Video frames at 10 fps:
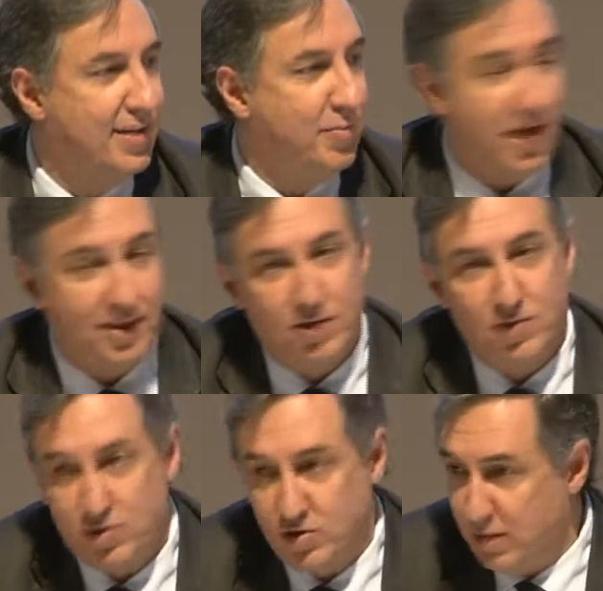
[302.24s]
voy a hacer
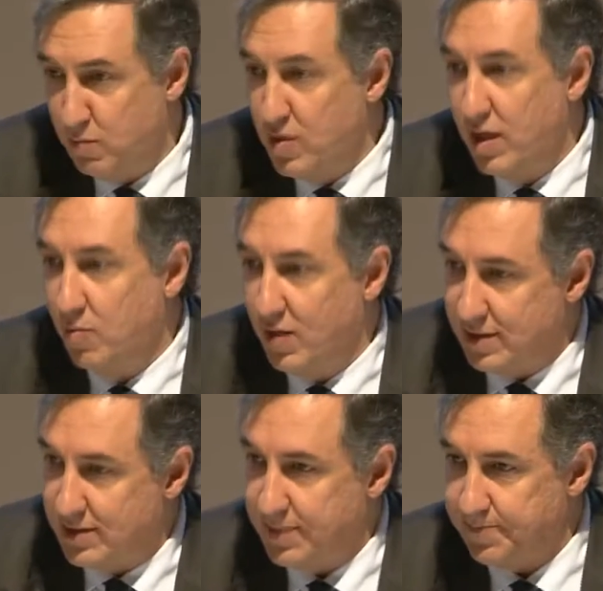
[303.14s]
una cosa muy
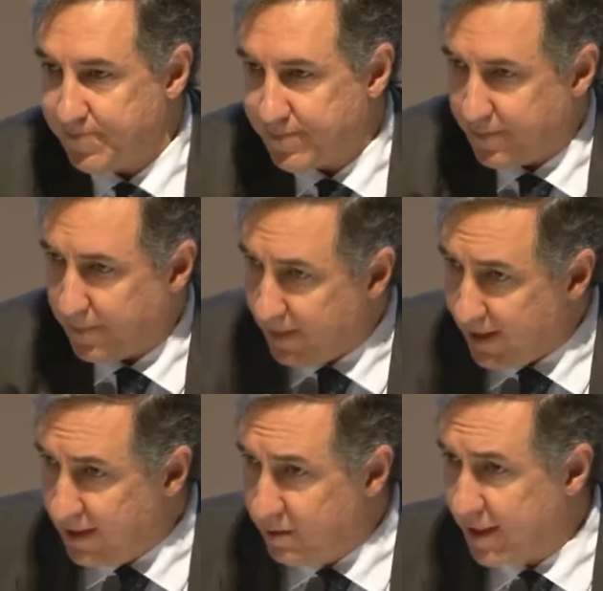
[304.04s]
abulense.
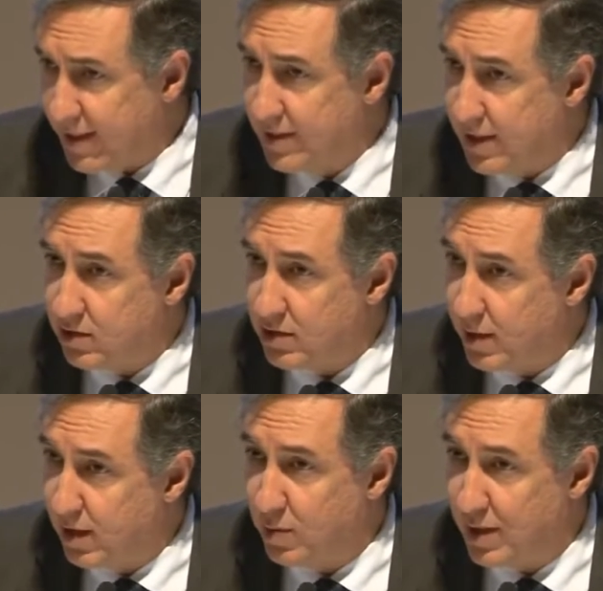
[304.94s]
Es verdad que intento
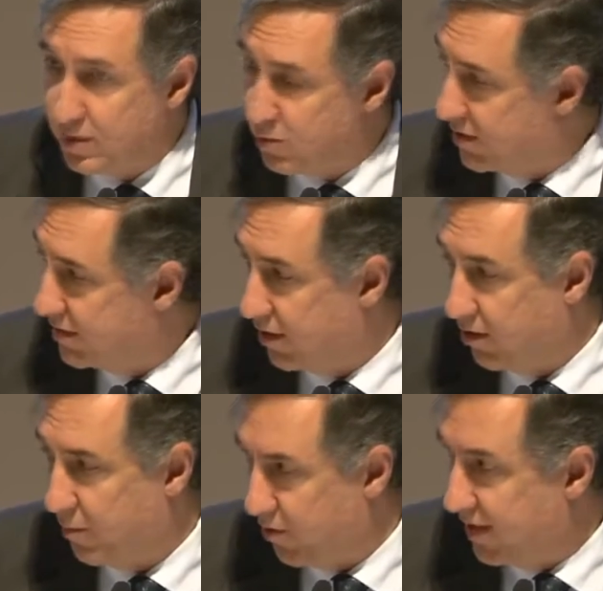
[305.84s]
llevar el humanismo cristiano a
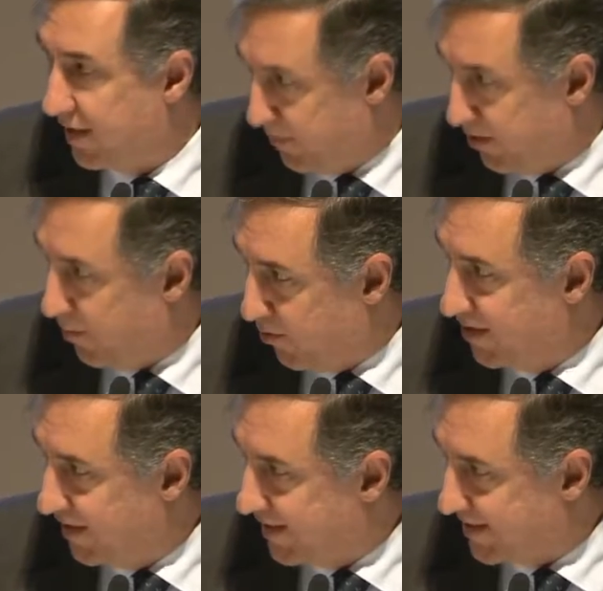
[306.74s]
la política, pero la
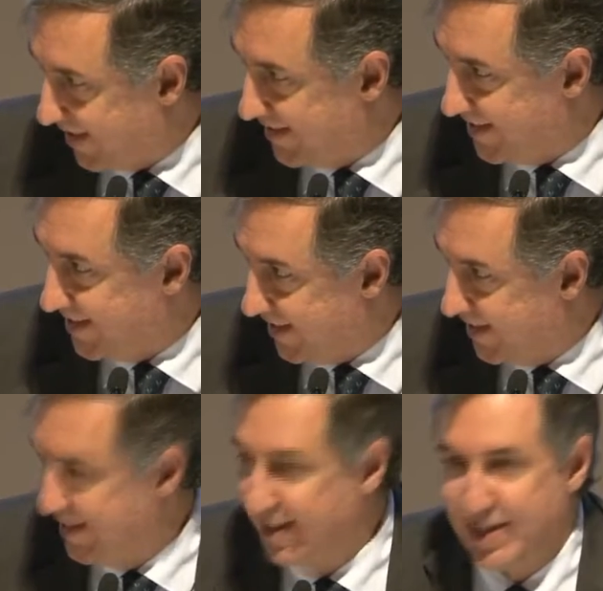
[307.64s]
política se resiste. ¿eh?
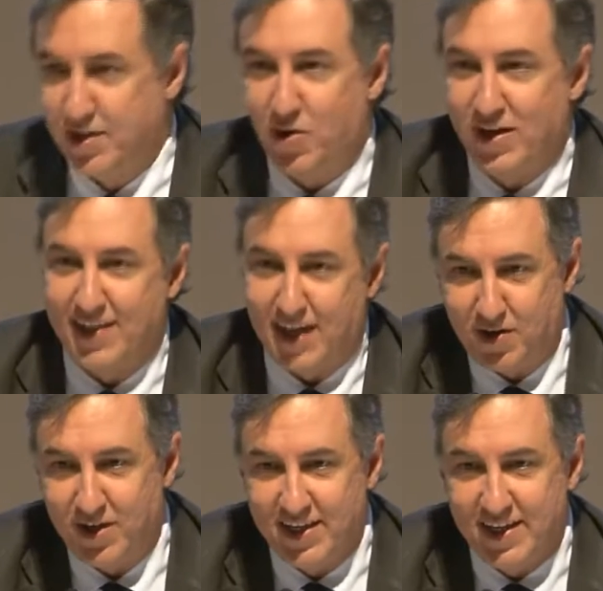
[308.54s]
No hay que
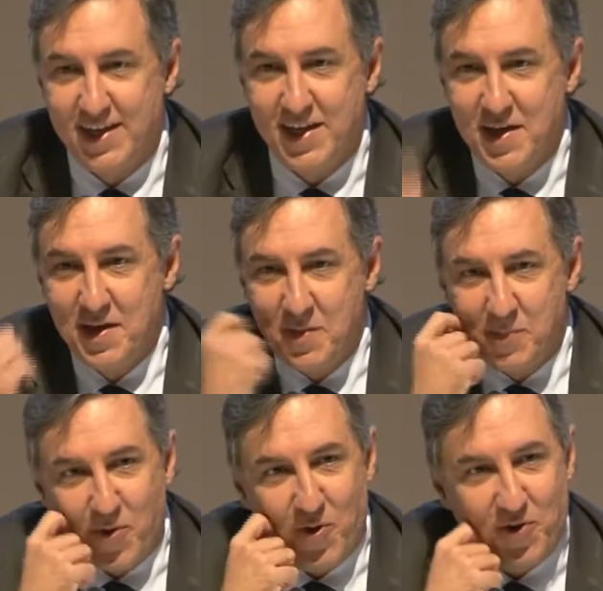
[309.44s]
darle
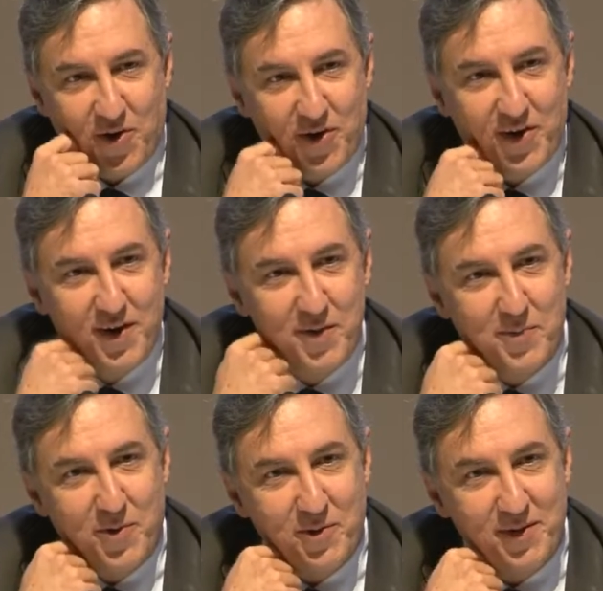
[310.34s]
por,
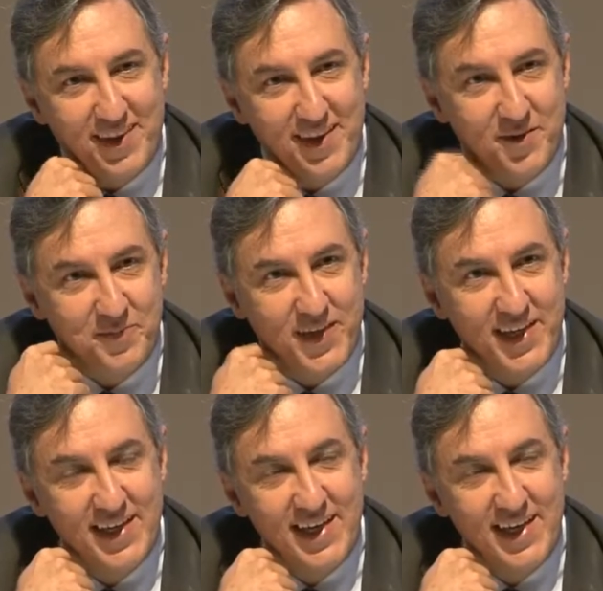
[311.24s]
vencido. ¿eh?